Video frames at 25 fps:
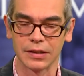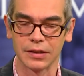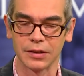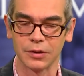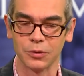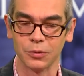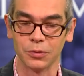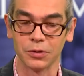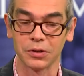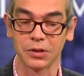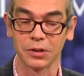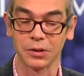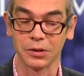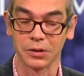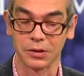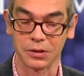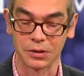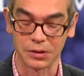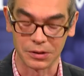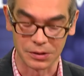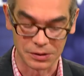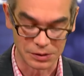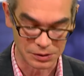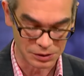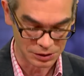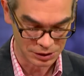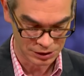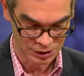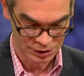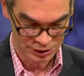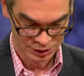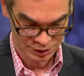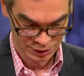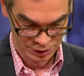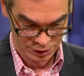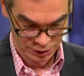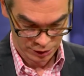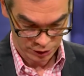donc, euh,
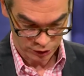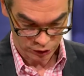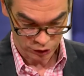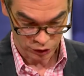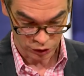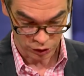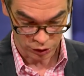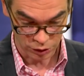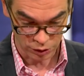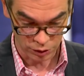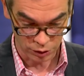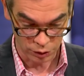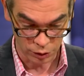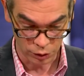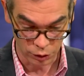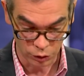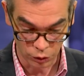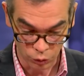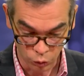je